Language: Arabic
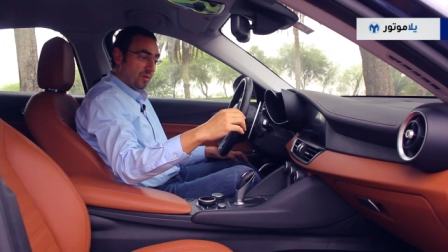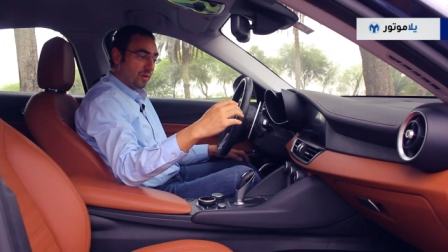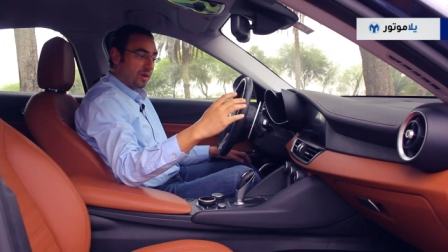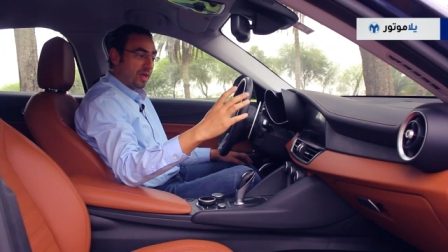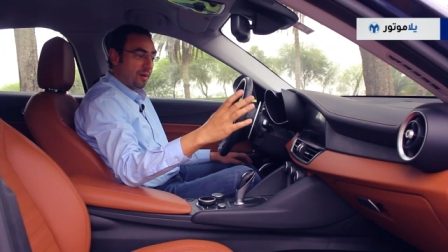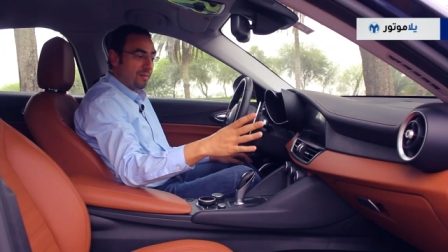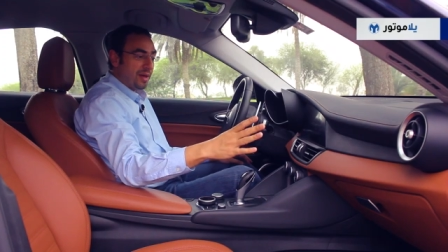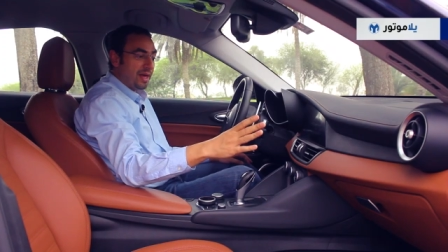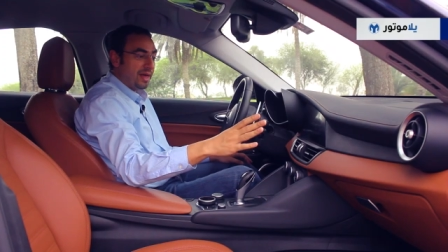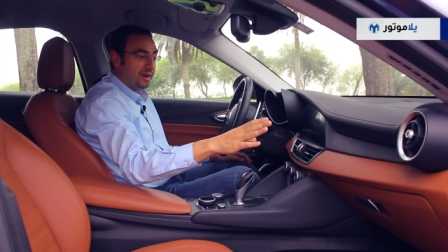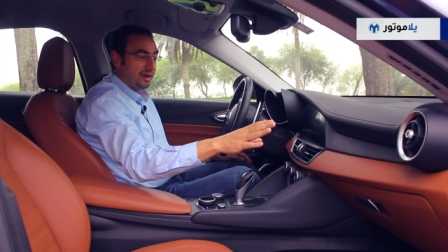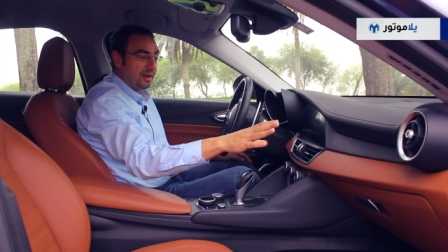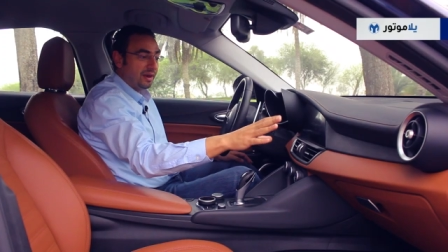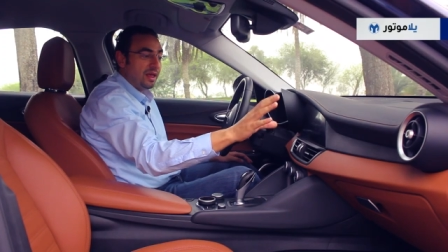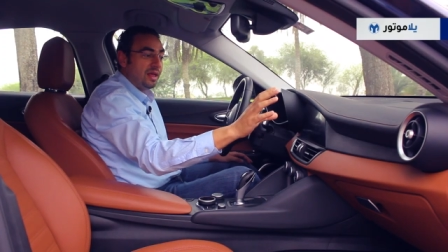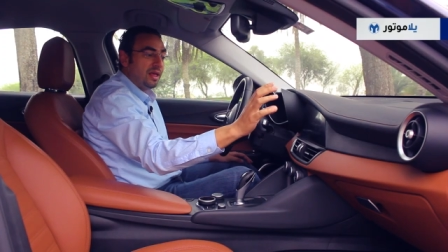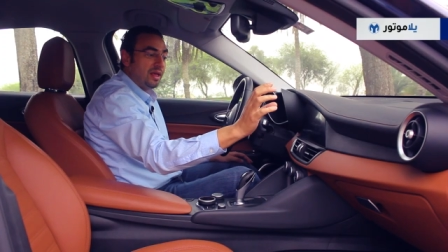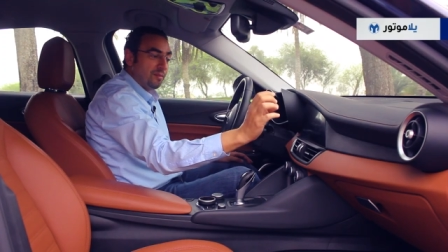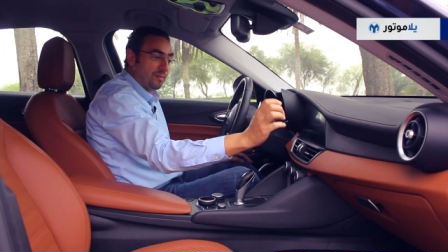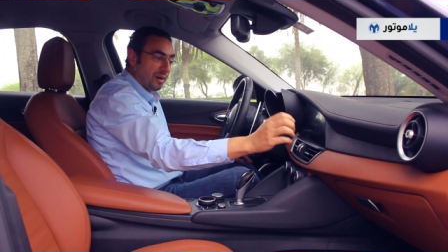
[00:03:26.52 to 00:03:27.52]
وكمان
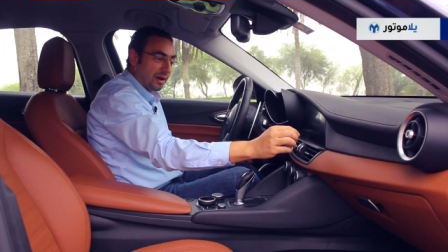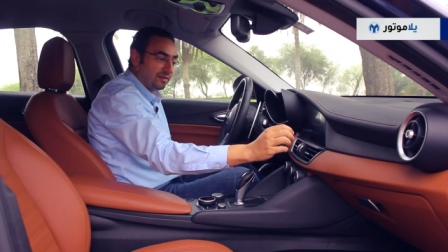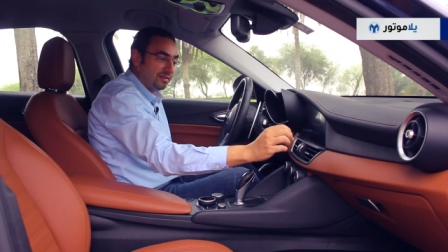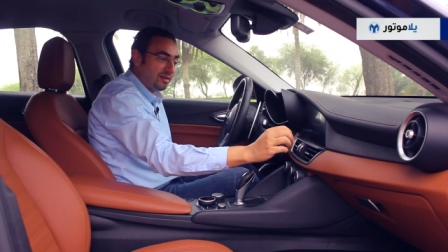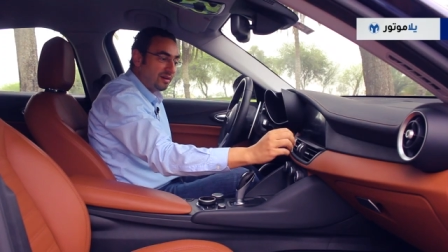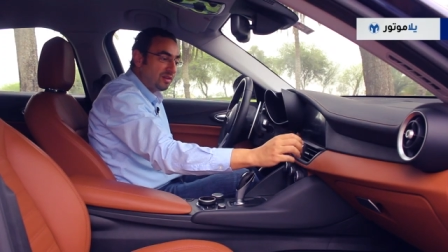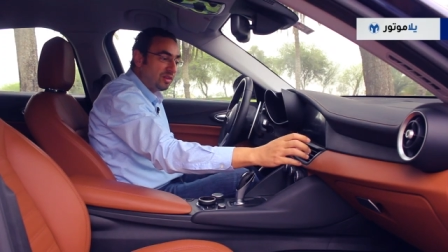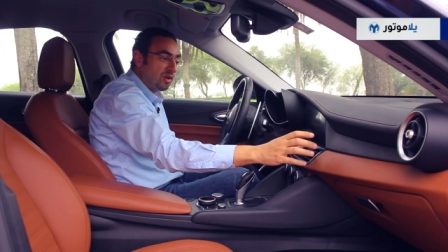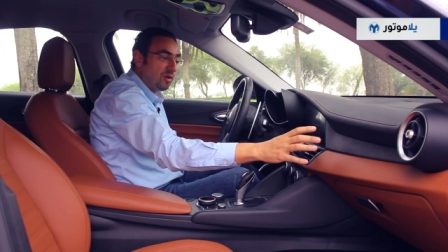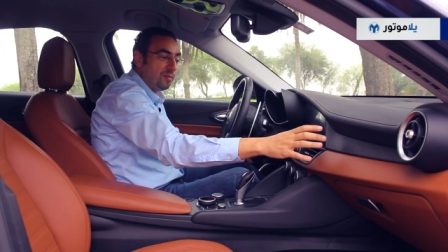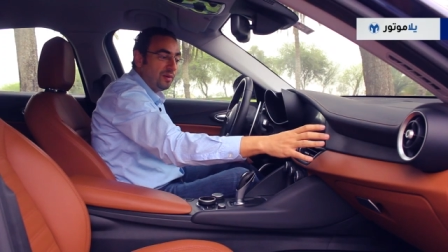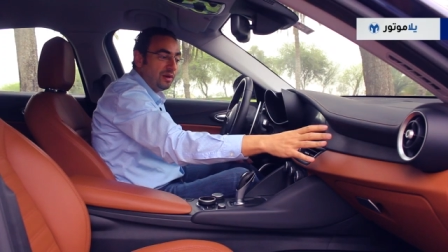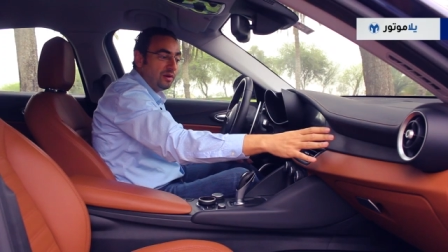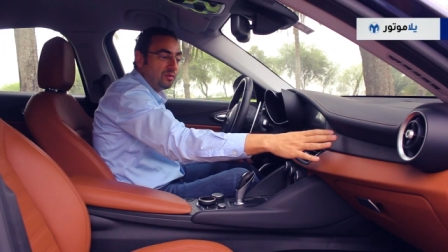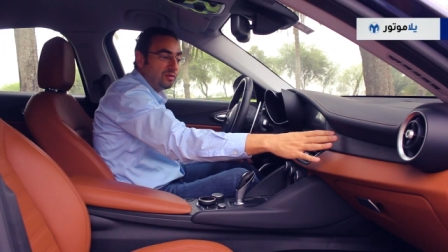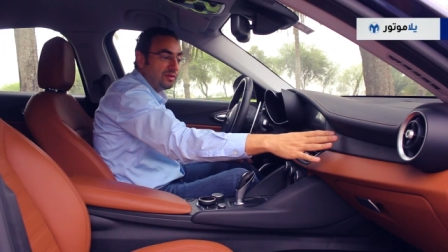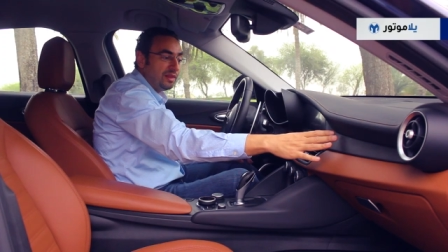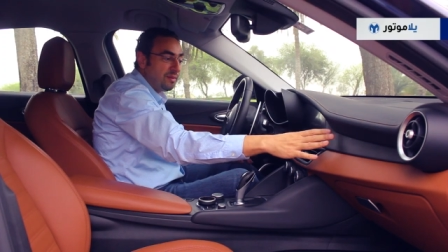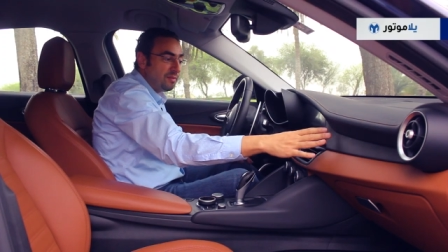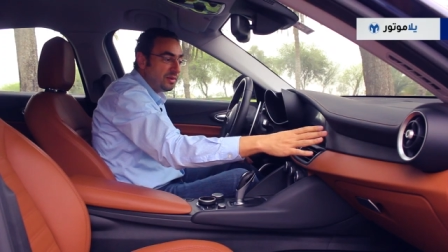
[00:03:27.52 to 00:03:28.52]
مقدرتهم انه
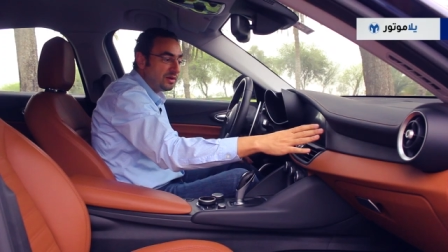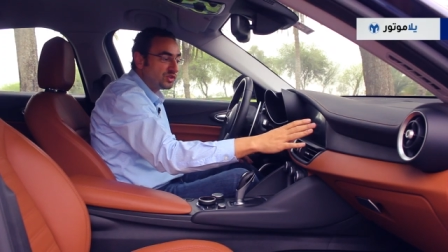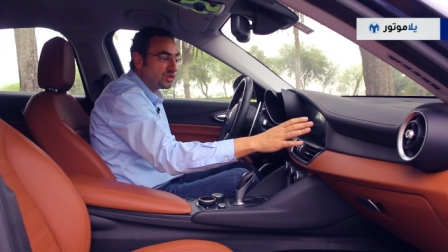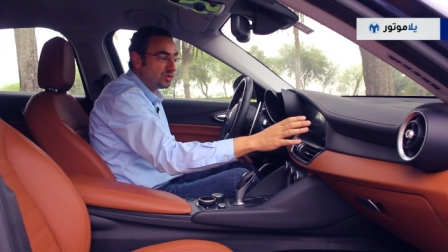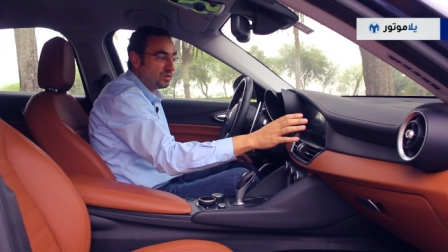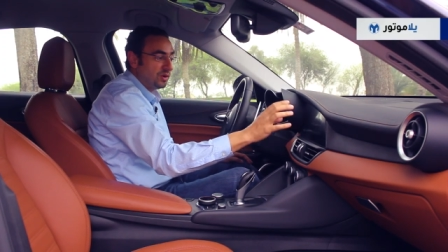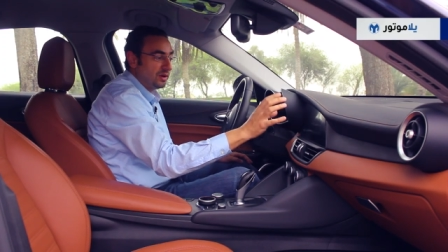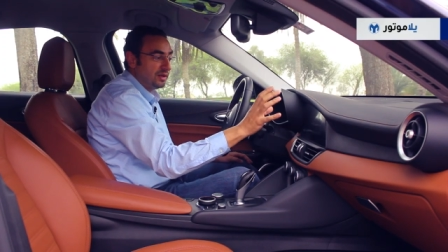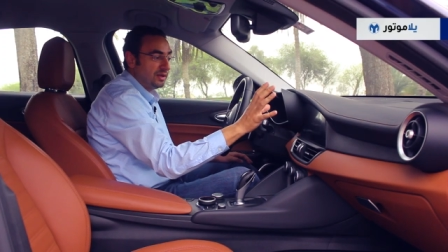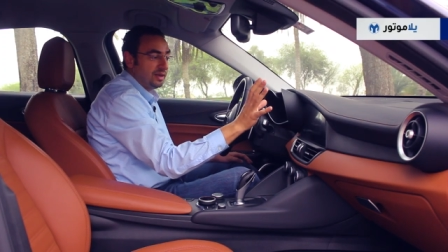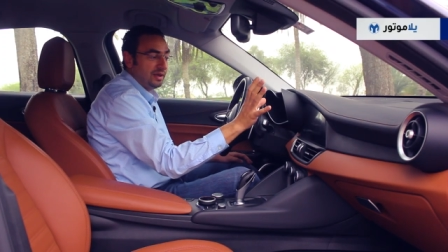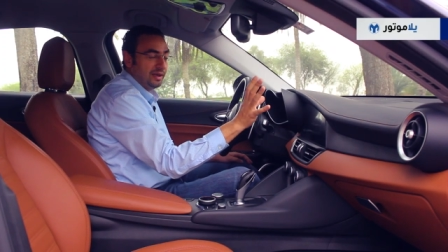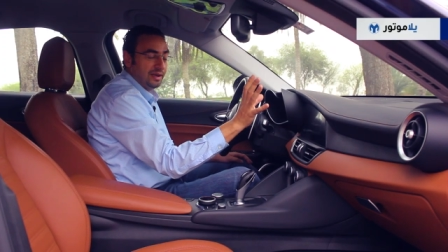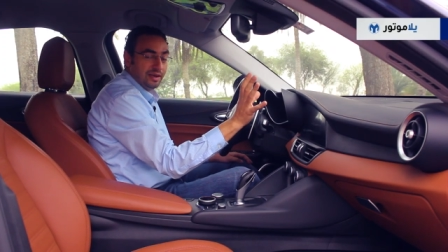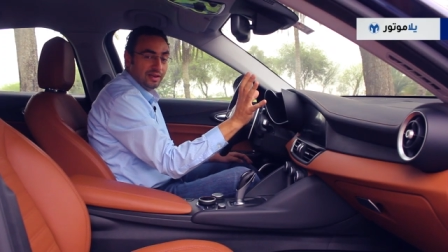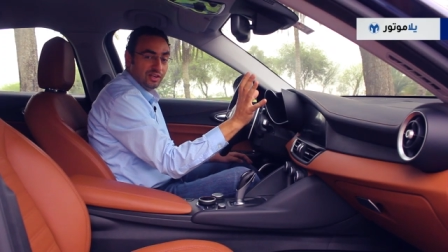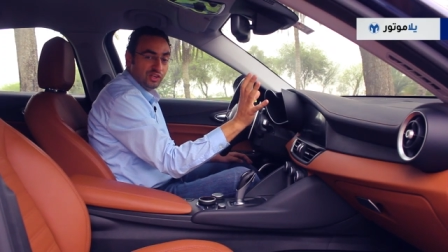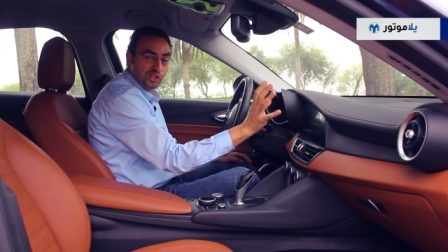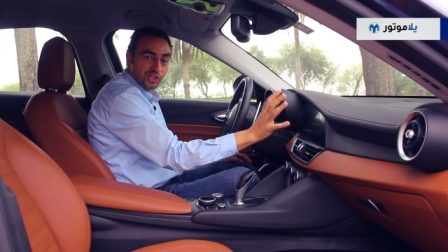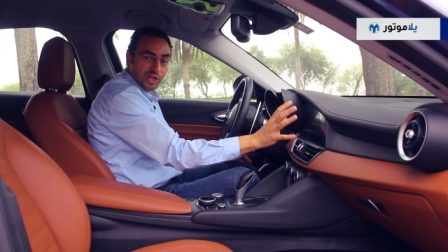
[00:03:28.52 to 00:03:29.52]
دمجوا
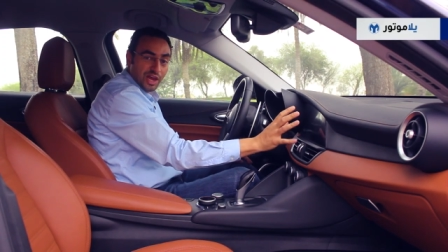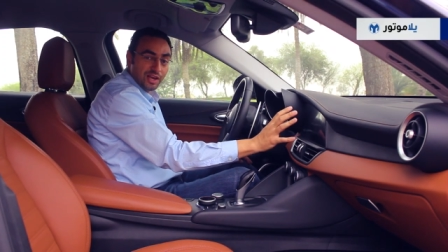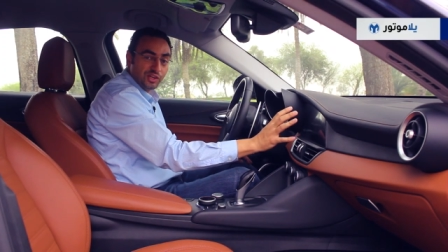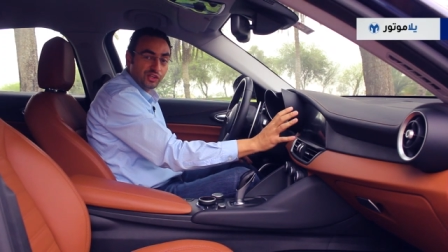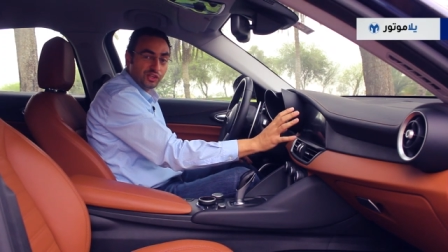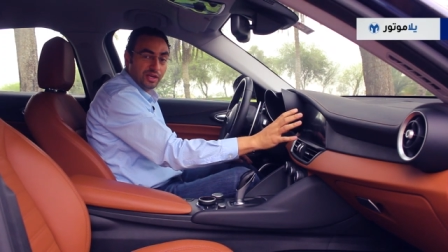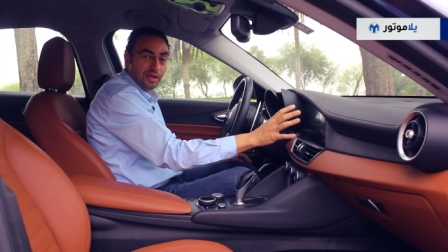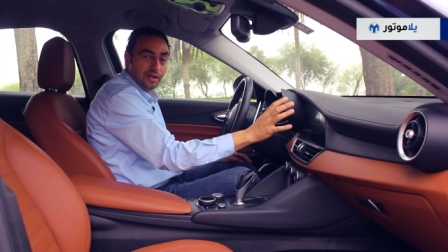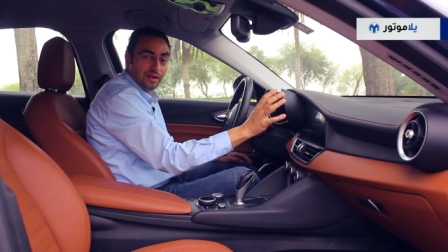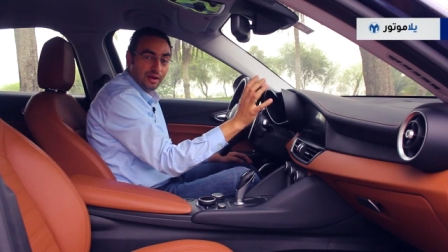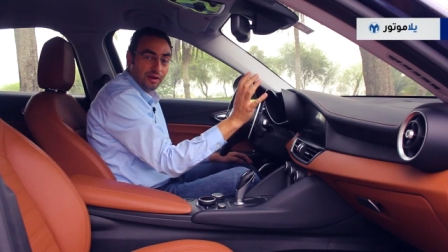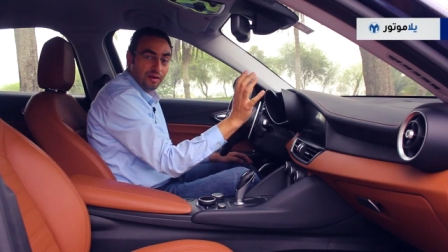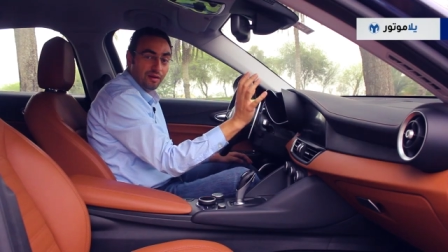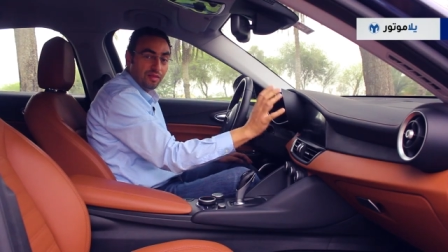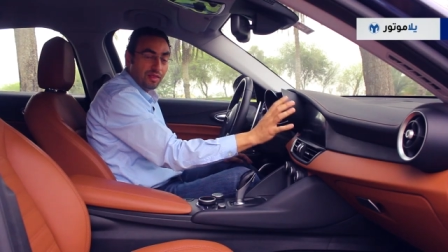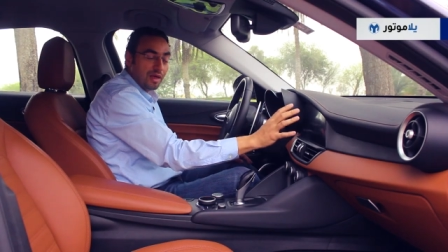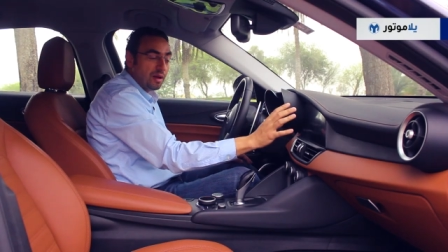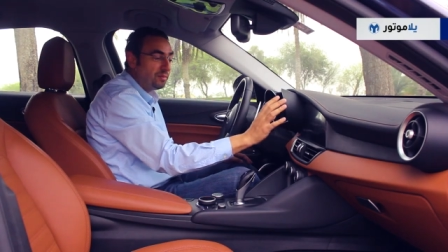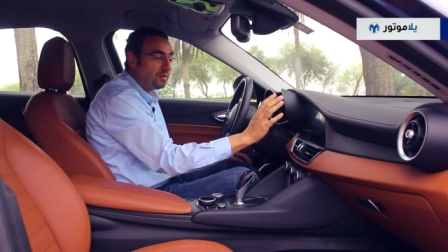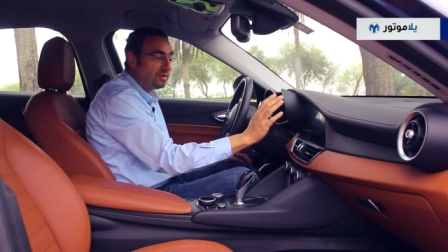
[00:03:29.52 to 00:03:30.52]
الشاشه لنظام